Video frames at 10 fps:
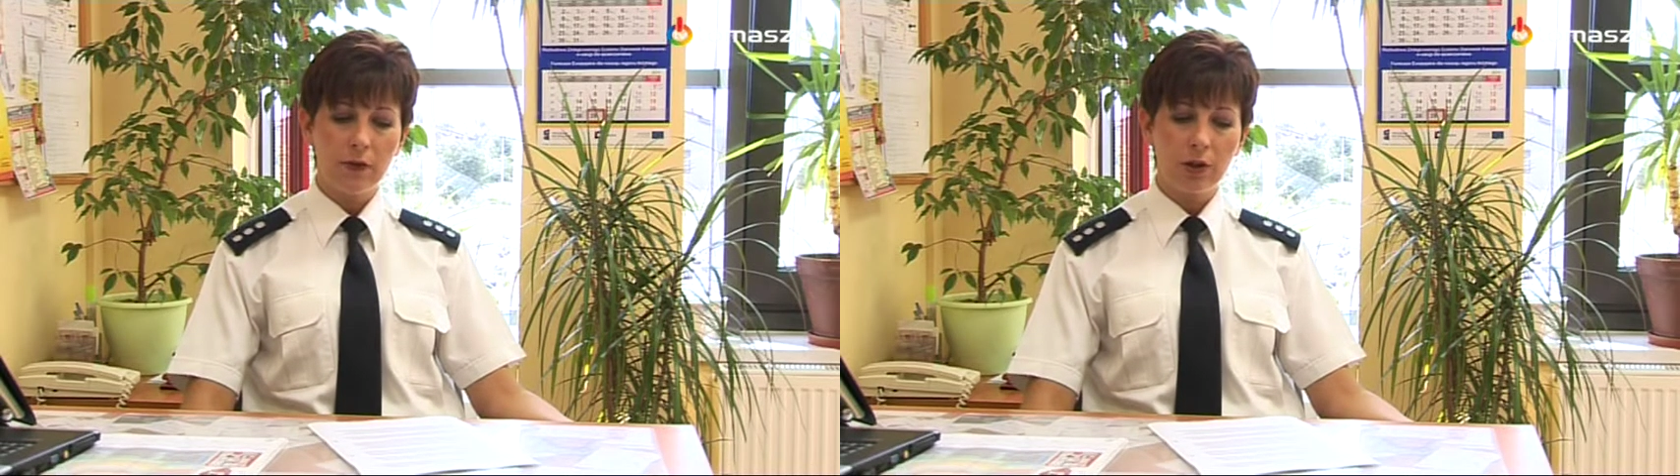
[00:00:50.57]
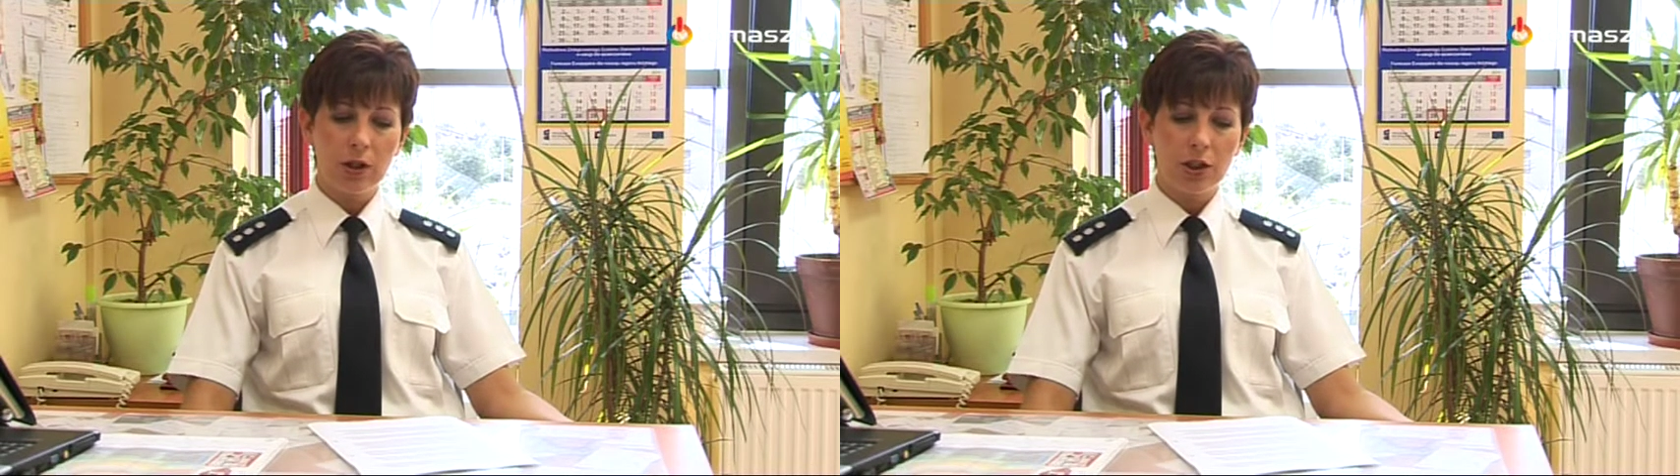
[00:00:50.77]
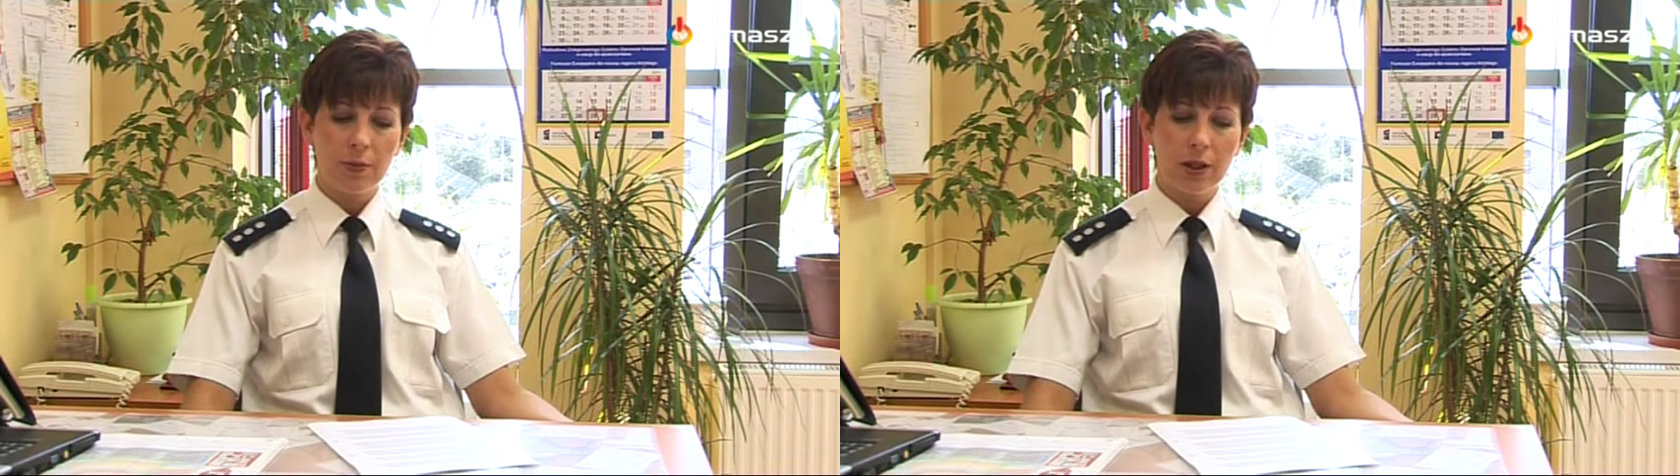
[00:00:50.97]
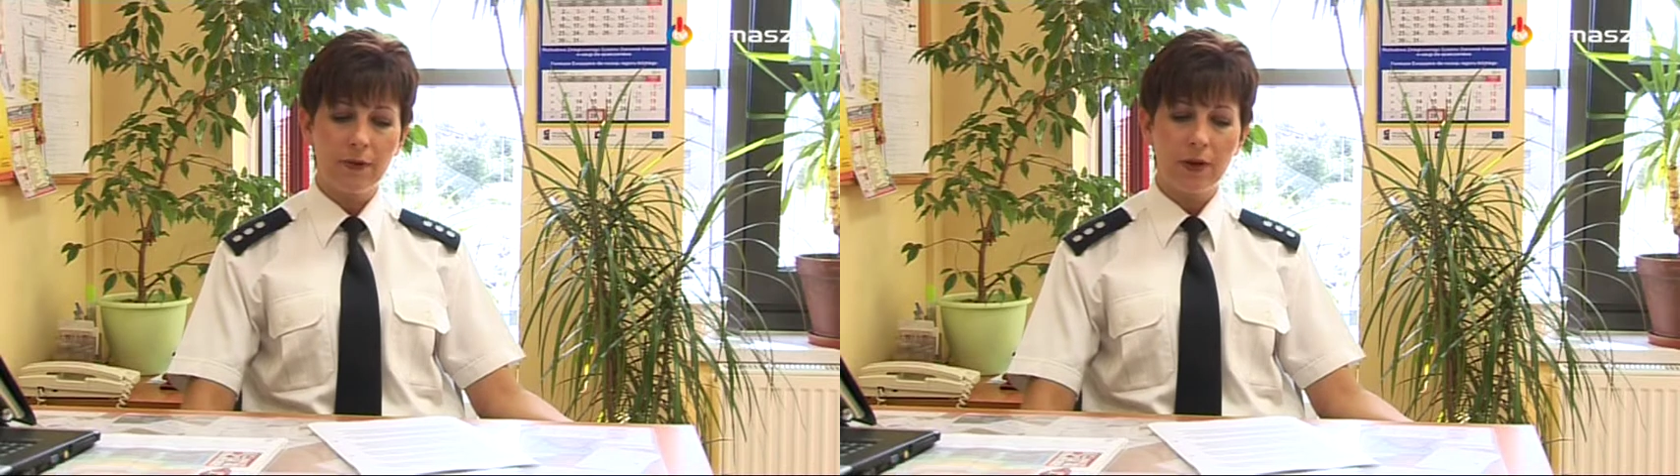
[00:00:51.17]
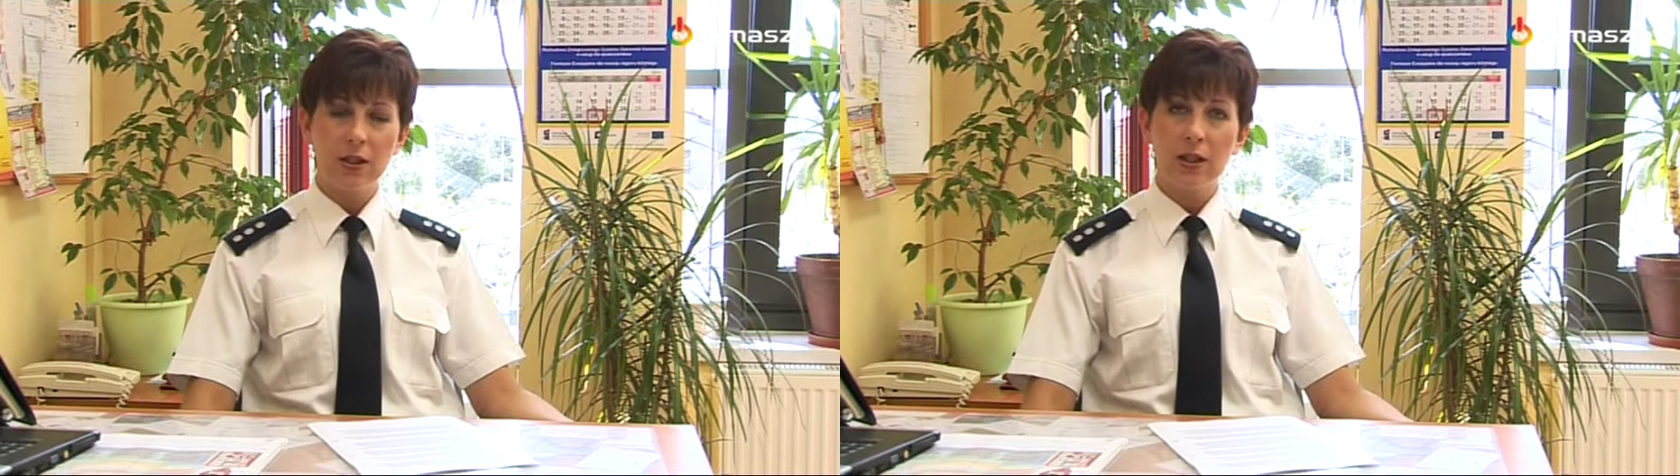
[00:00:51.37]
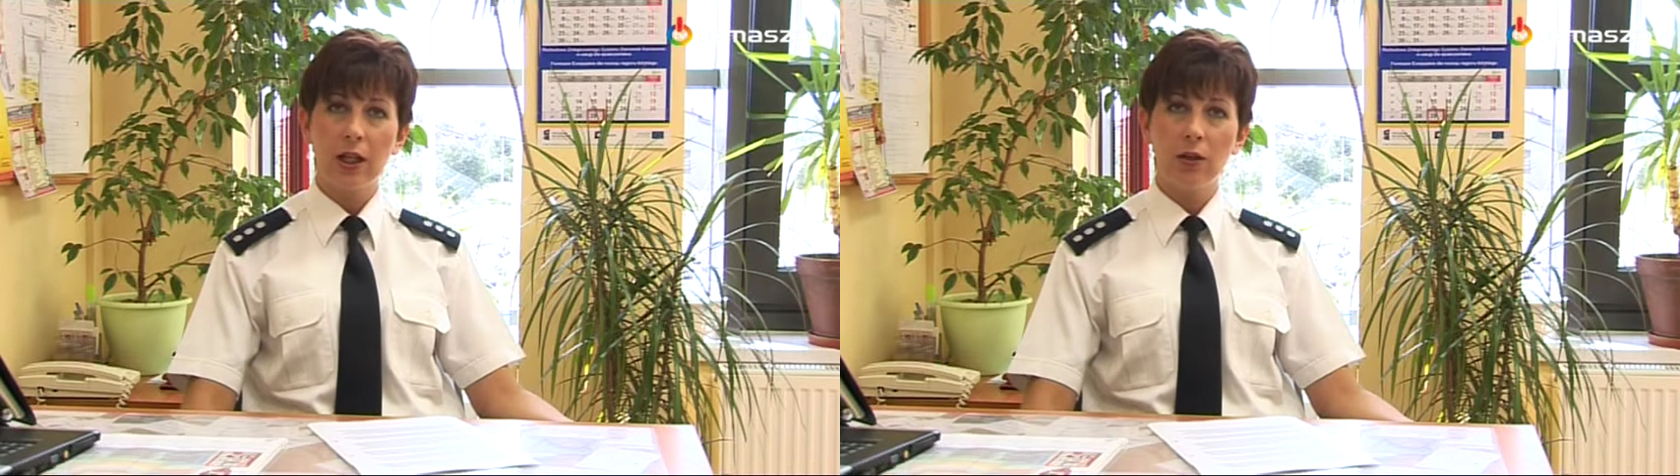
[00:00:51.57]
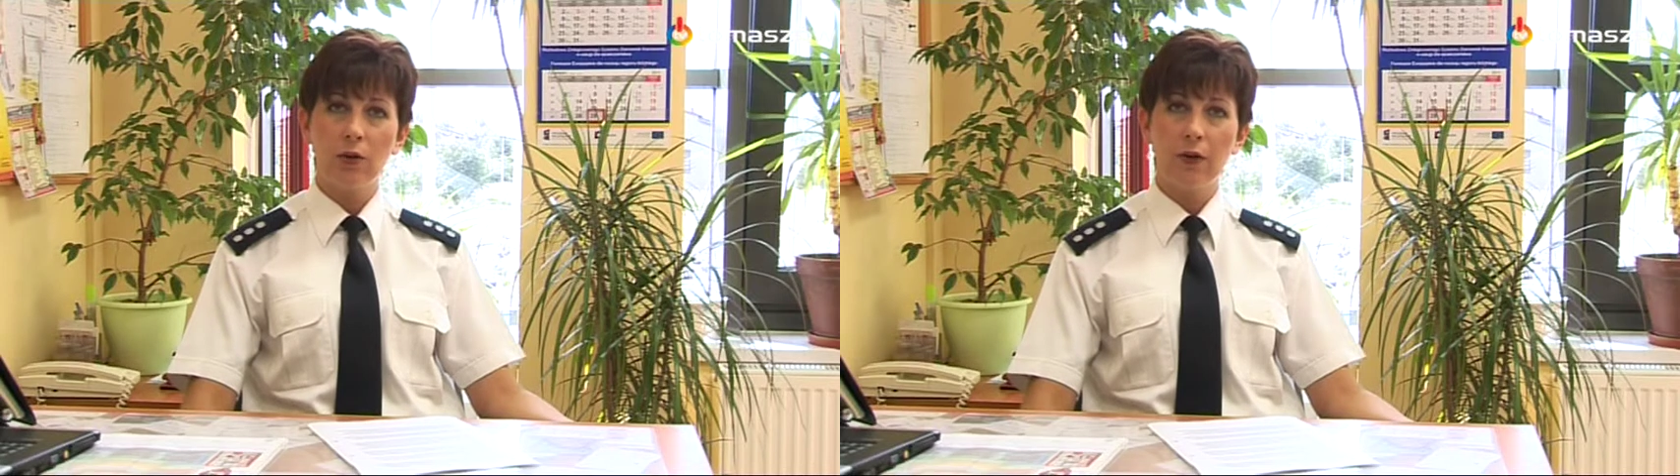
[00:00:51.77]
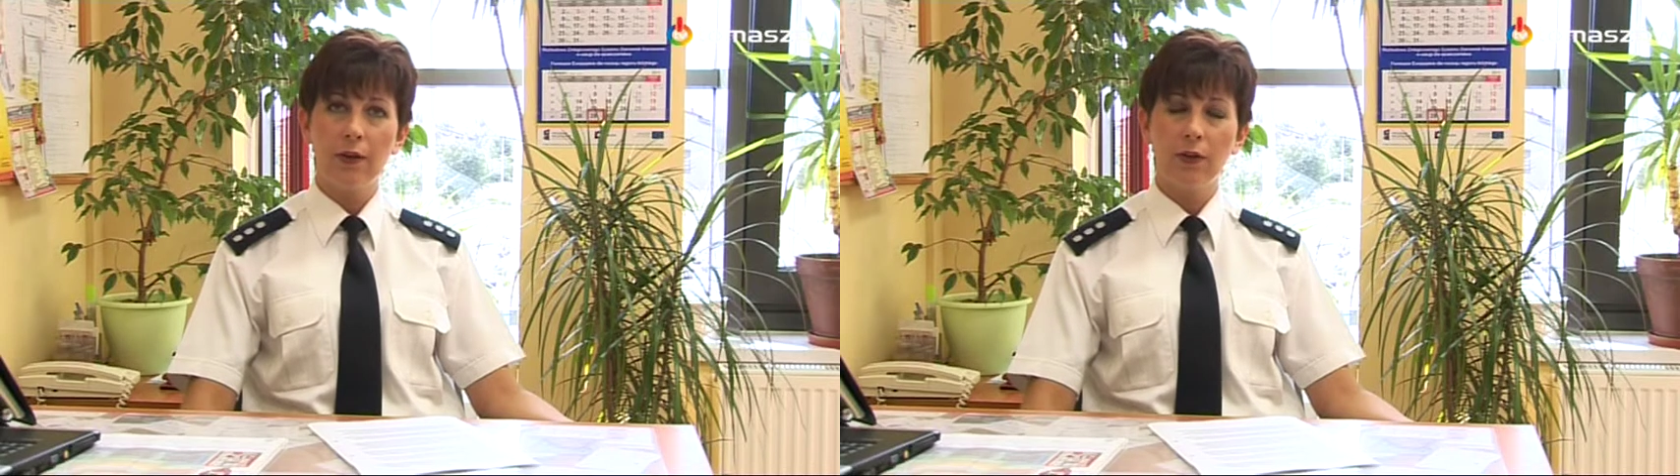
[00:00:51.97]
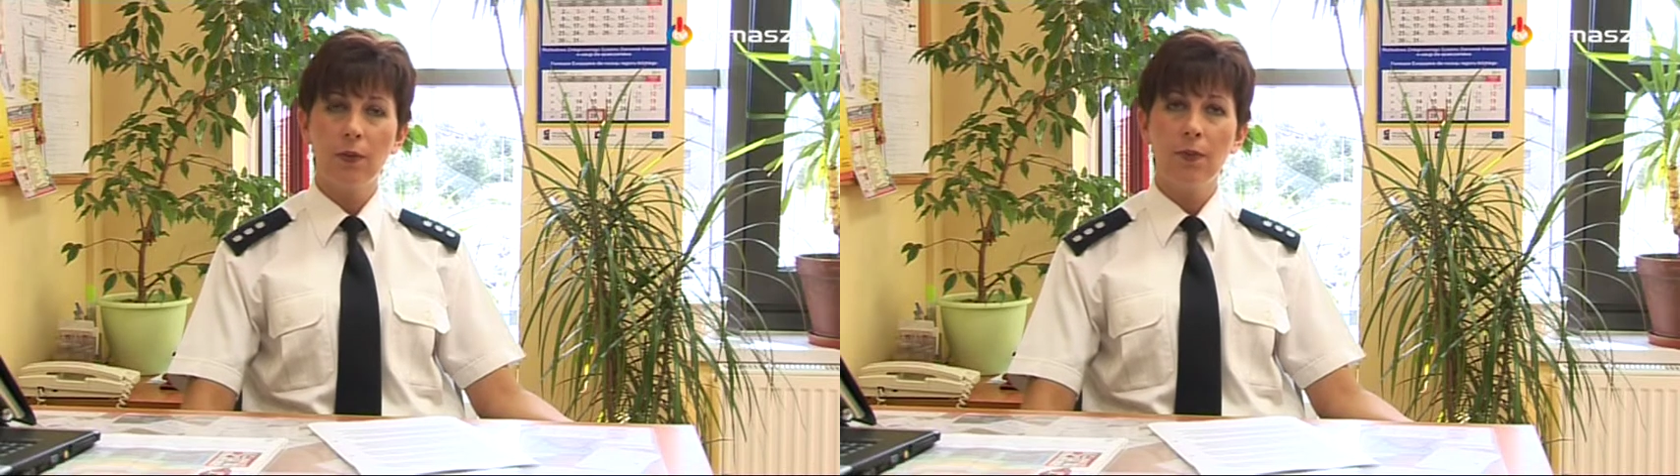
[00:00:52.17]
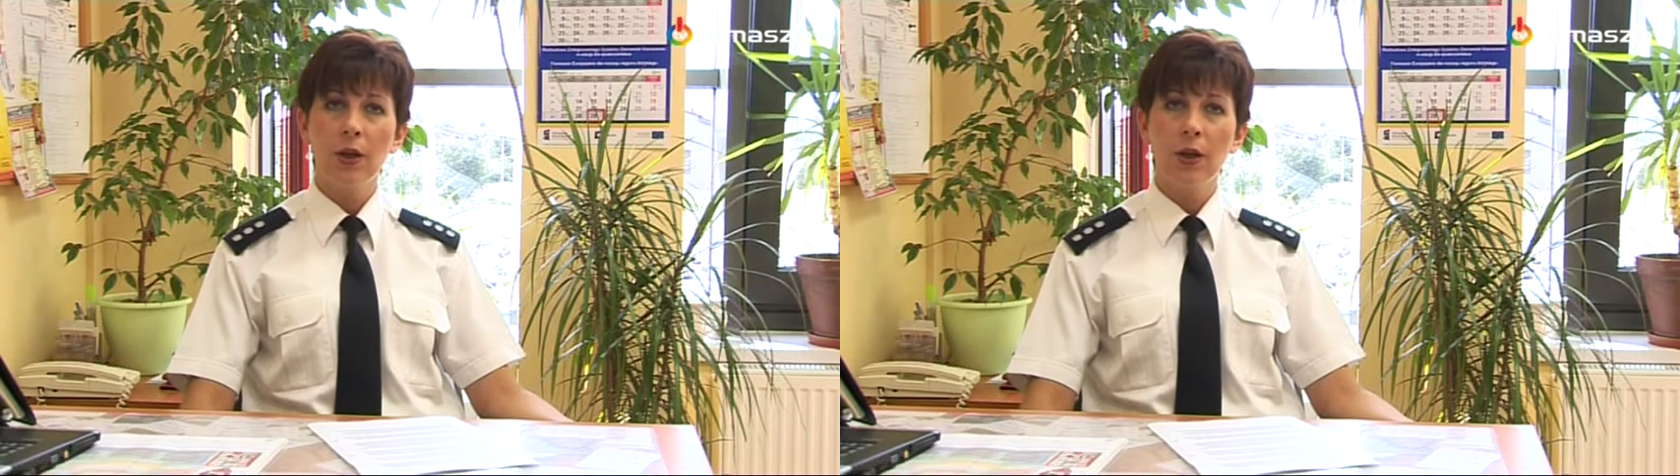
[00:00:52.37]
wykonać manewry skrętu w lewo